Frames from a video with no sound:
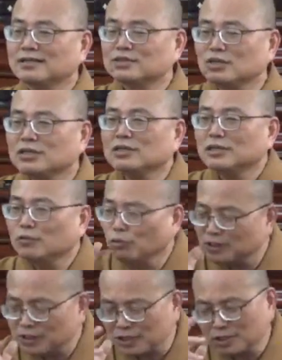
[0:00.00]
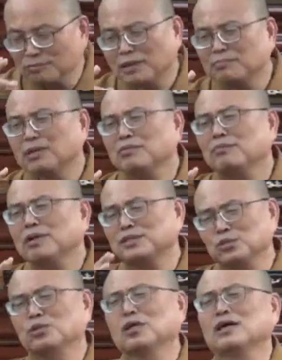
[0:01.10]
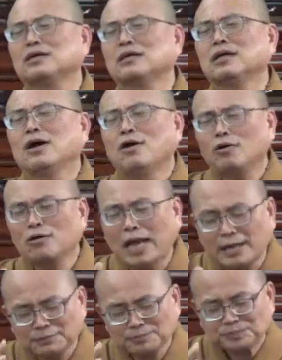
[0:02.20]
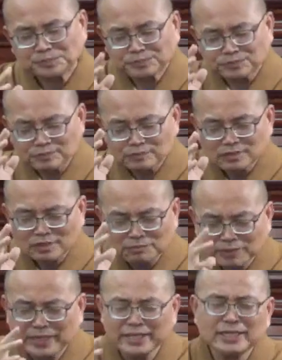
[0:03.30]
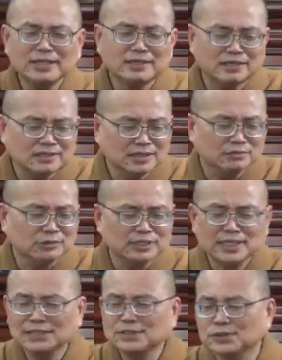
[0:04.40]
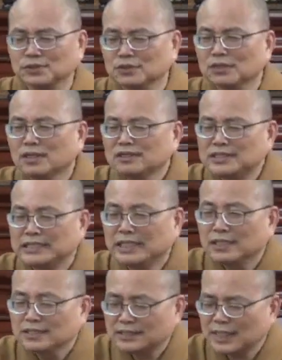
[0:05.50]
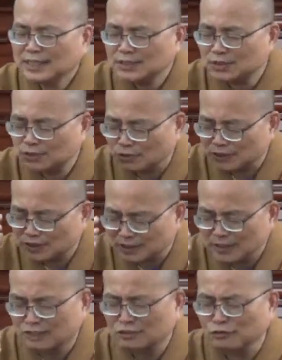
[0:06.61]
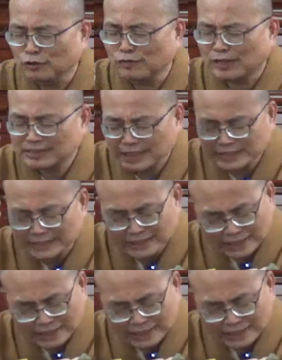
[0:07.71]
所以问题就慢慢慢慢多了。后来每一个人认为他说。他所得到的佛法才是